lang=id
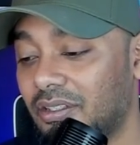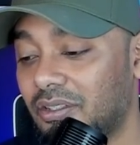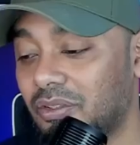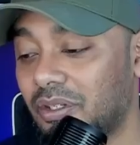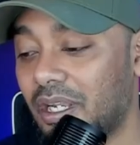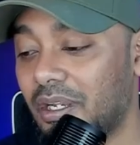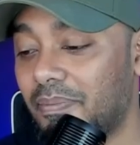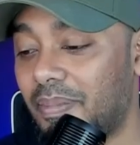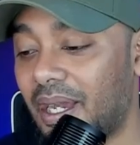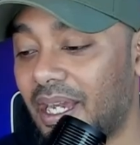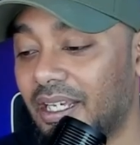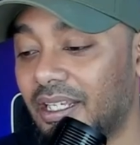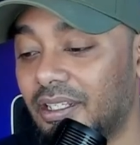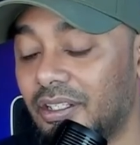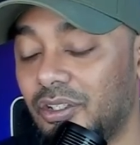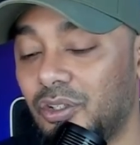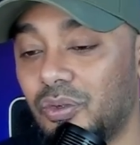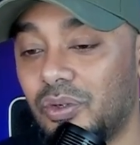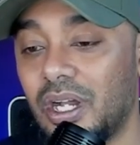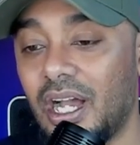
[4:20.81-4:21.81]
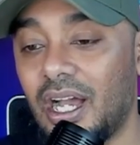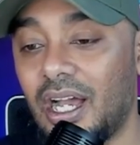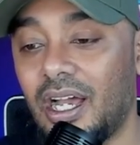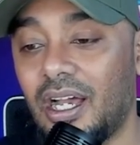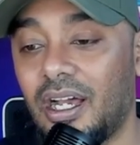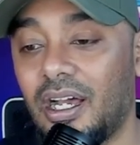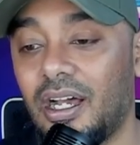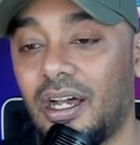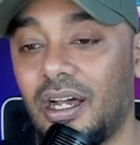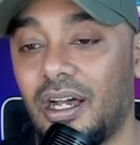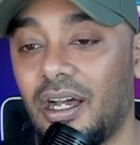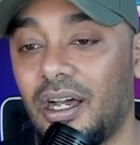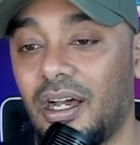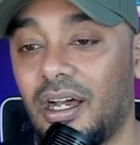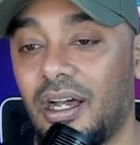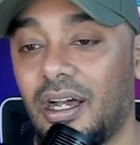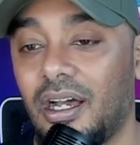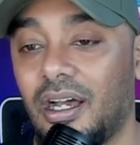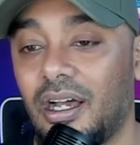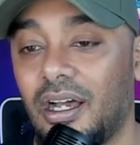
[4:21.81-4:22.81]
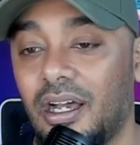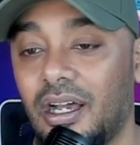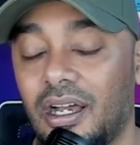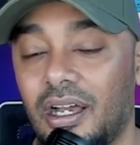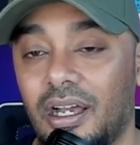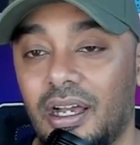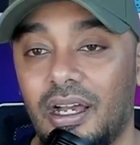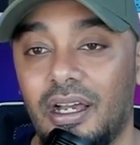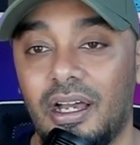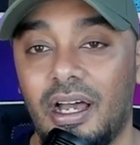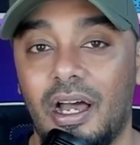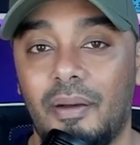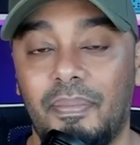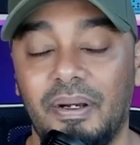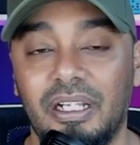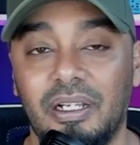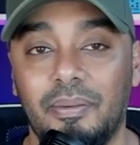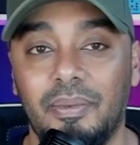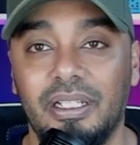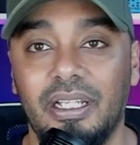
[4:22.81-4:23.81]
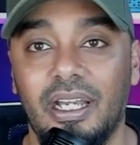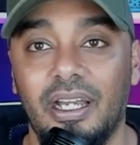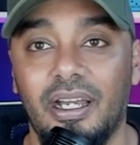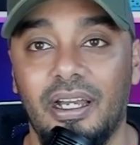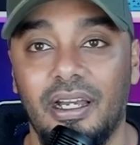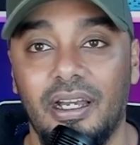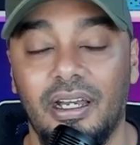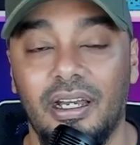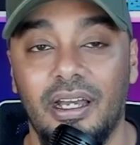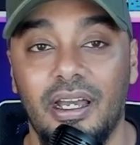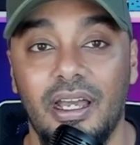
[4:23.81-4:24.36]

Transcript: Sudah dipanggil juga uh, apa namanya